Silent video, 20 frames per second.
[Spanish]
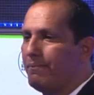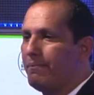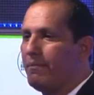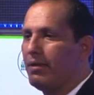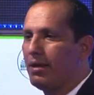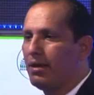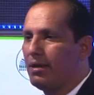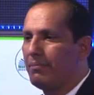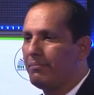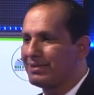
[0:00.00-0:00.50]

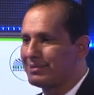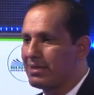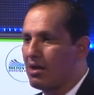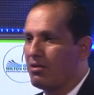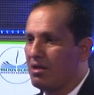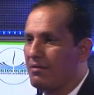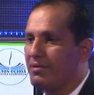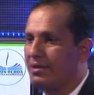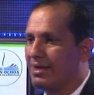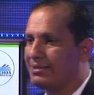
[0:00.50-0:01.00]
eh, basado
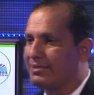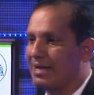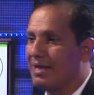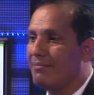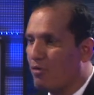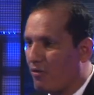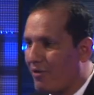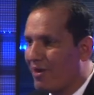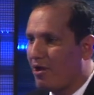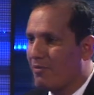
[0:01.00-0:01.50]
en evidencia, el
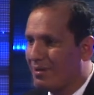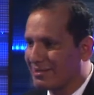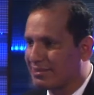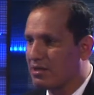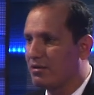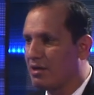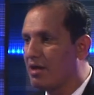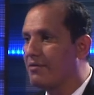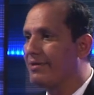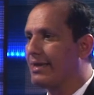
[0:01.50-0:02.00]
modelo
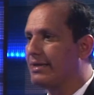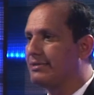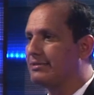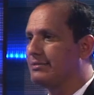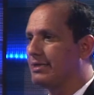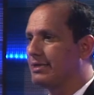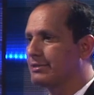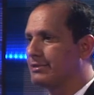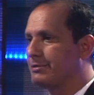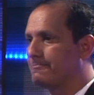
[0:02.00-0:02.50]
basado en
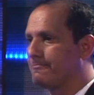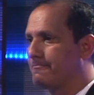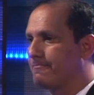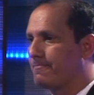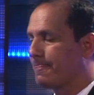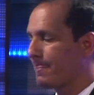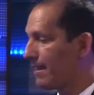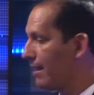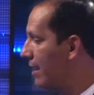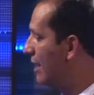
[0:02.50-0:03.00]
evidencias.
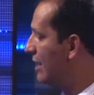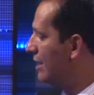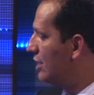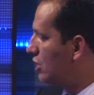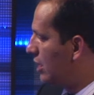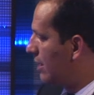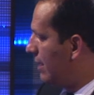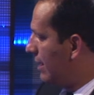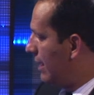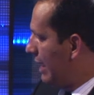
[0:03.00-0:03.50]

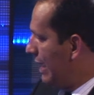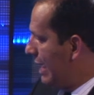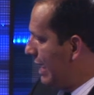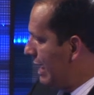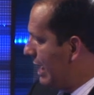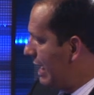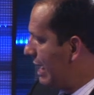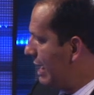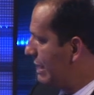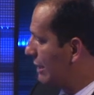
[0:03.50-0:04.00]

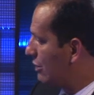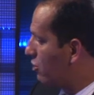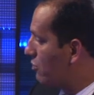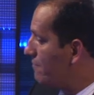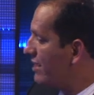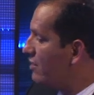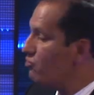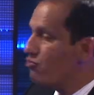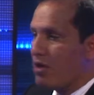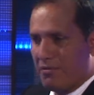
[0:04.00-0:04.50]
En el
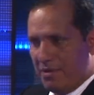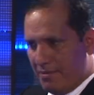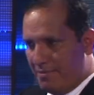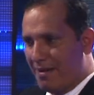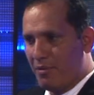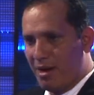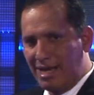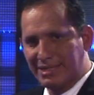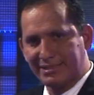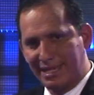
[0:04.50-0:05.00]
2009,
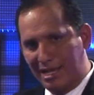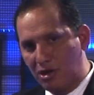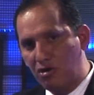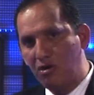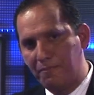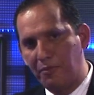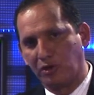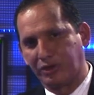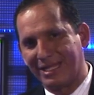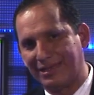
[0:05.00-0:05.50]
vamos a hacer algo
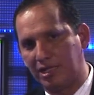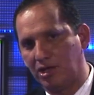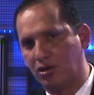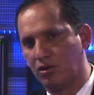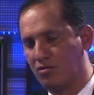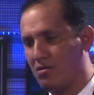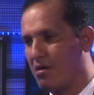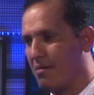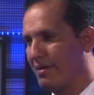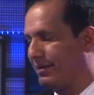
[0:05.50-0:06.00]
hipotético
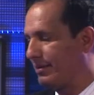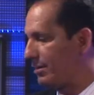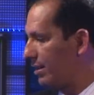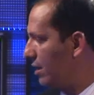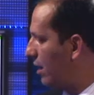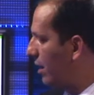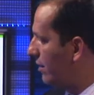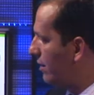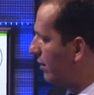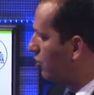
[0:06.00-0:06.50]

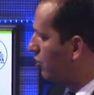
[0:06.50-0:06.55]
nuevamente, en el